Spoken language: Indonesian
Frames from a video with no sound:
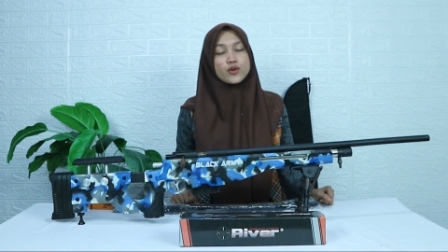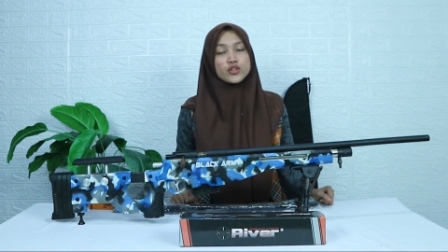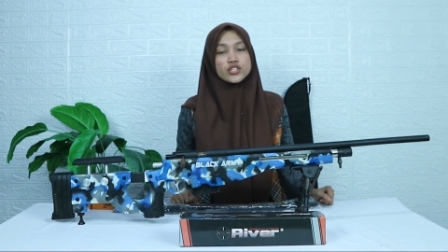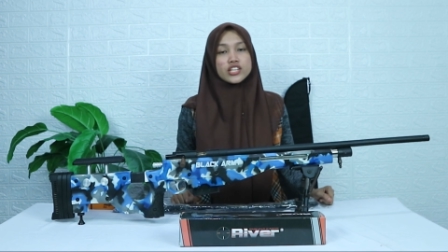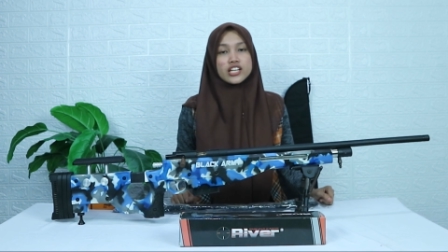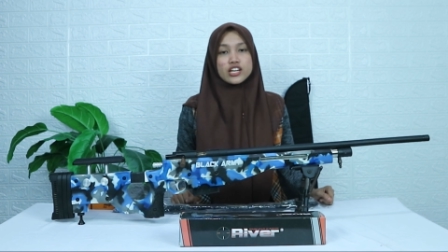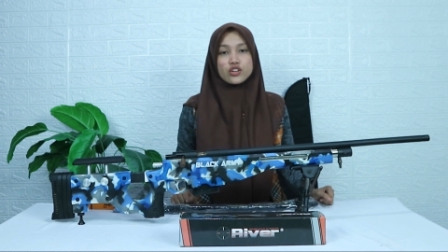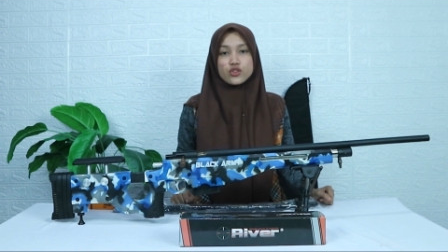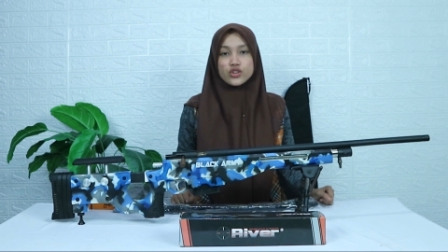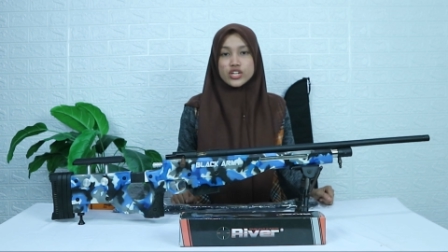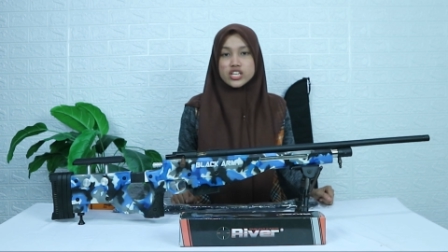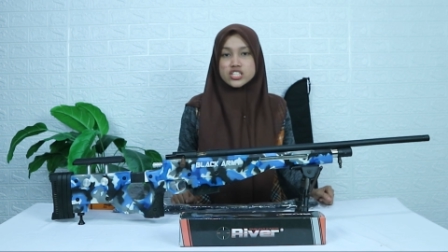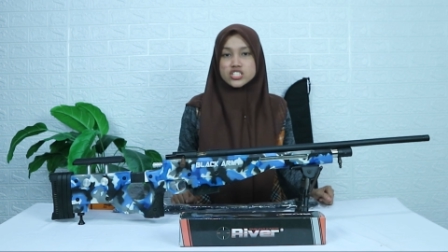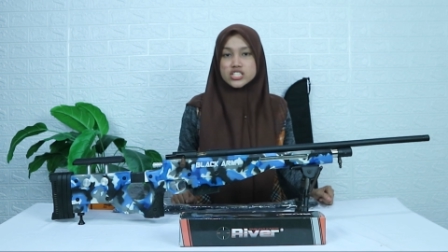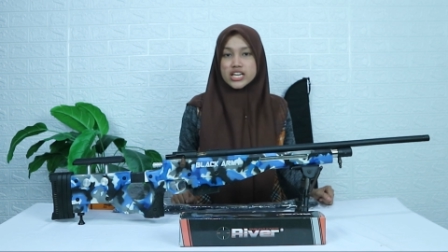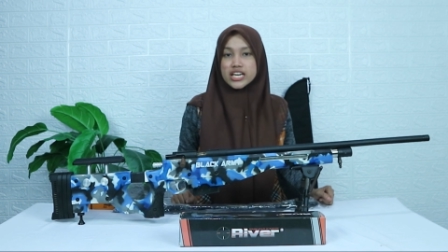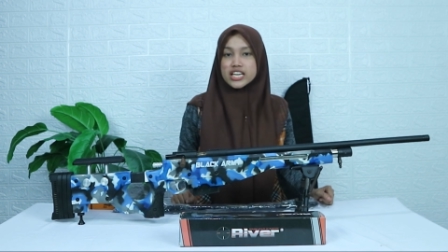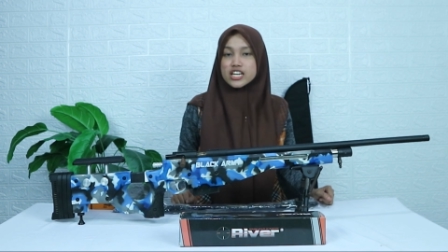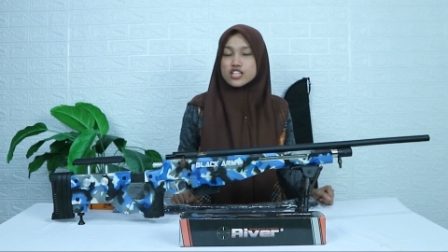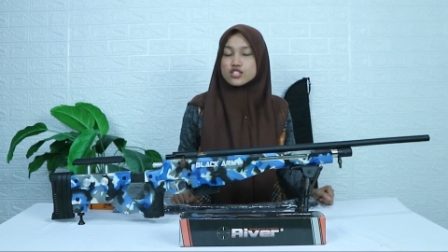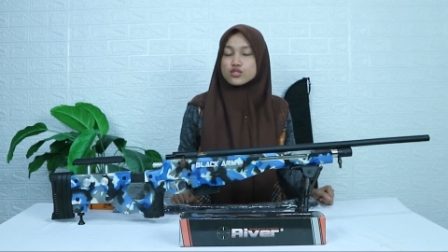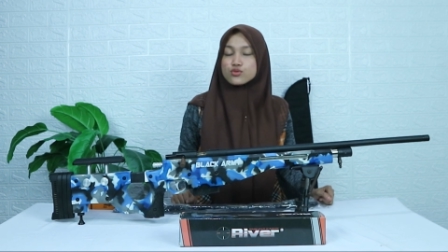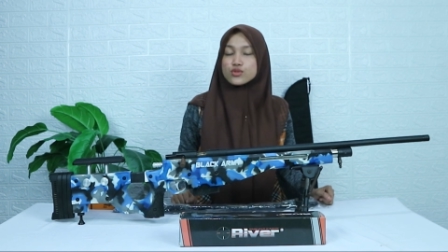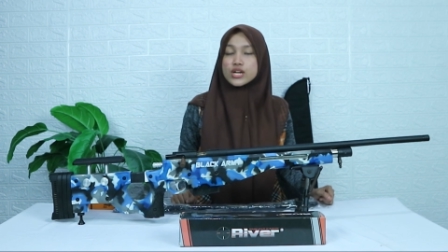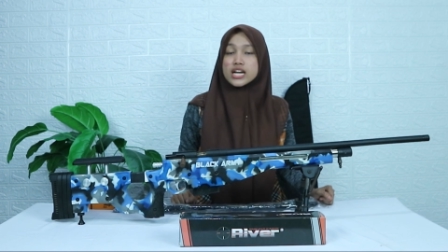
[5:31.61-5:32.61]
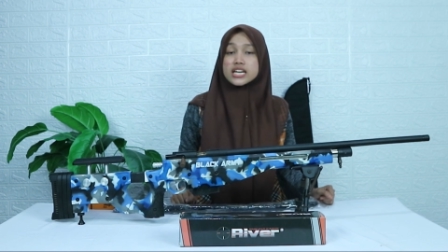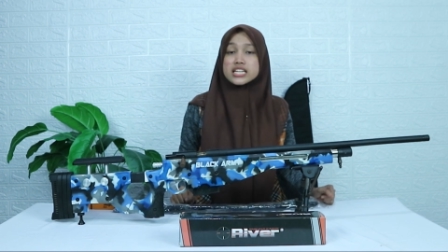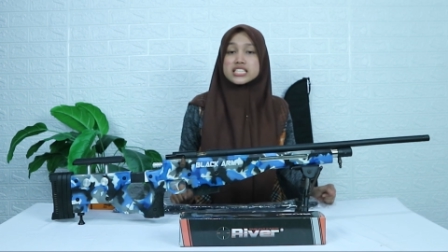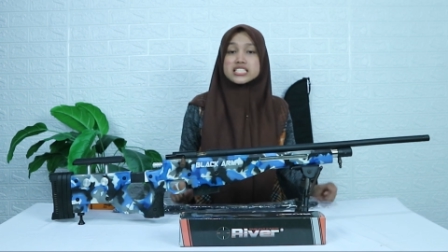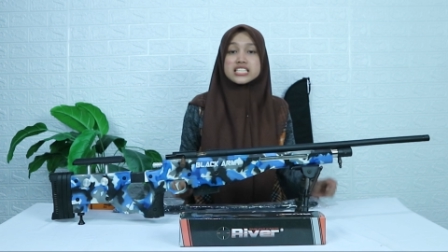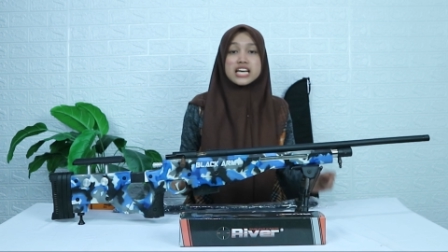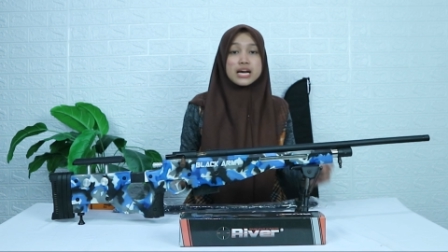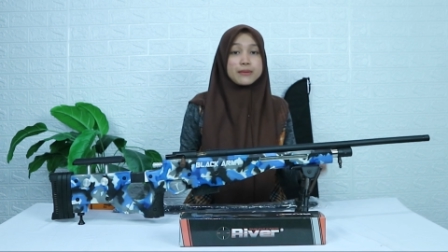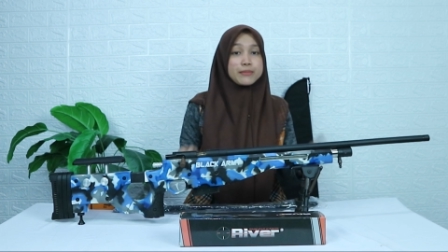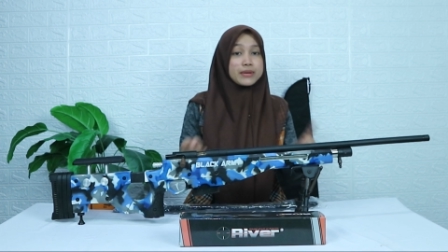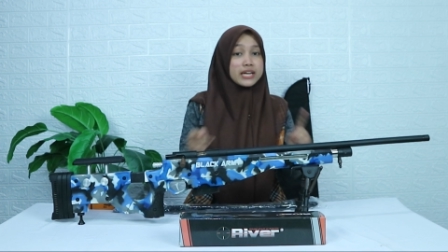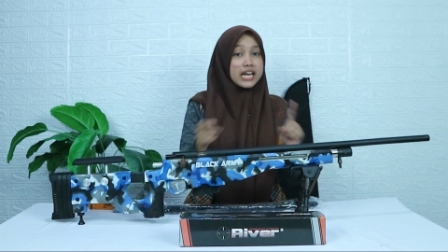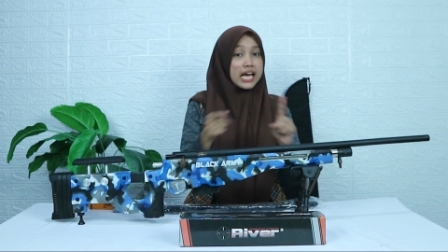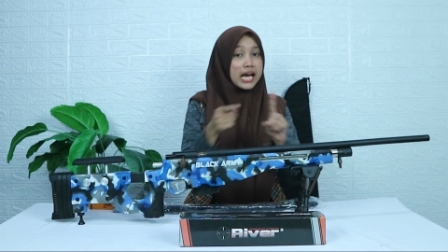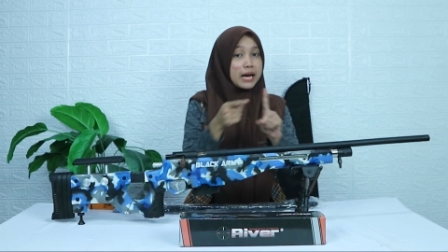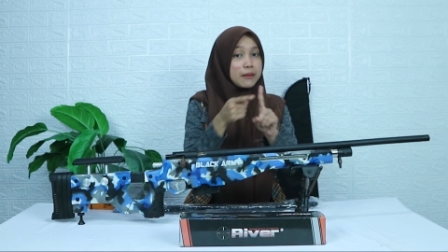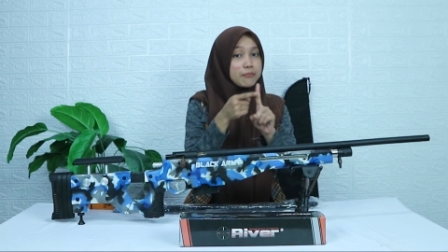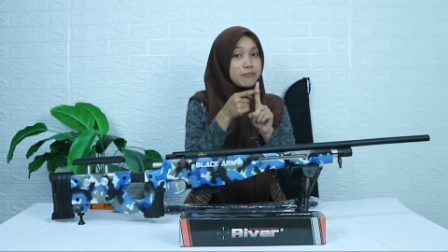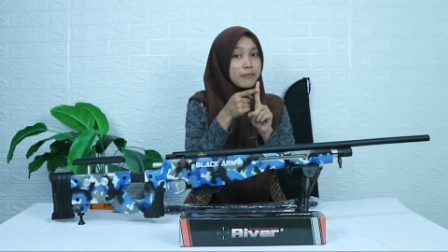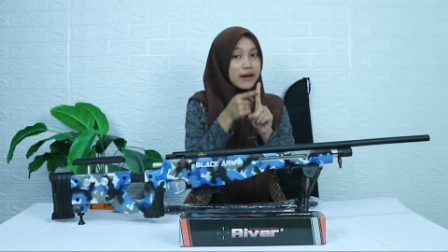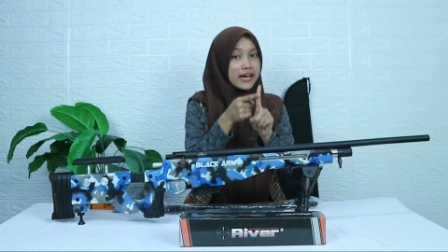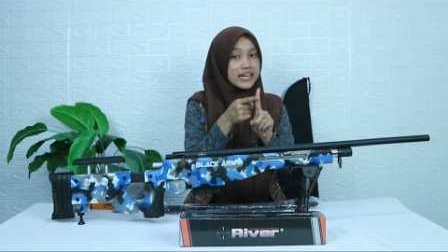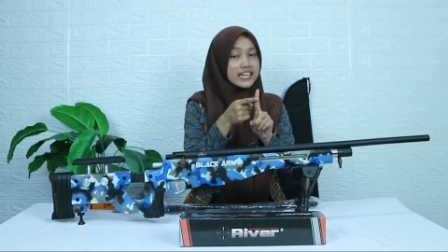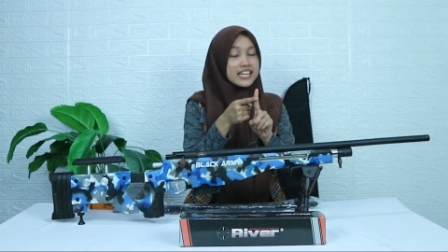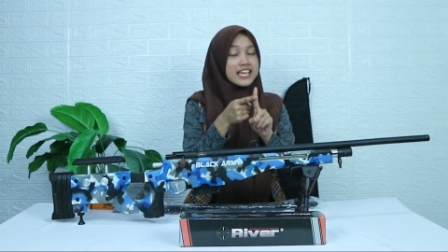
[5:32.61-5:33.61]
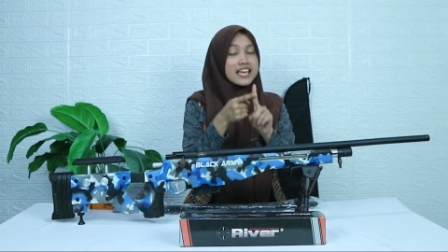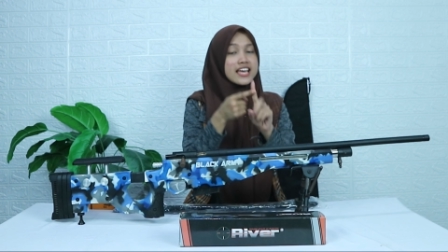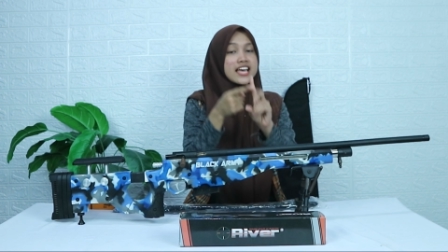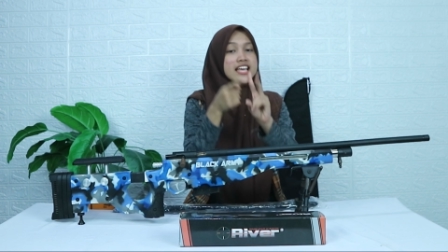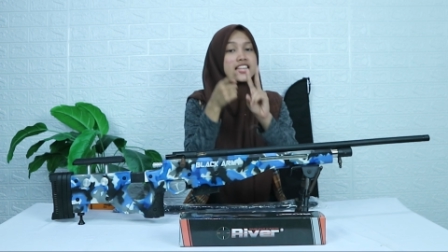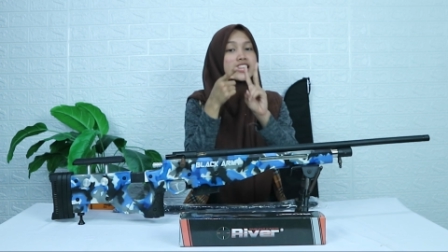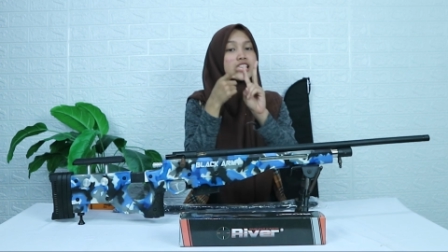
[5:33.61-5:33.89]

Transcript: Sport Indonesia ini sudah dijamin aman,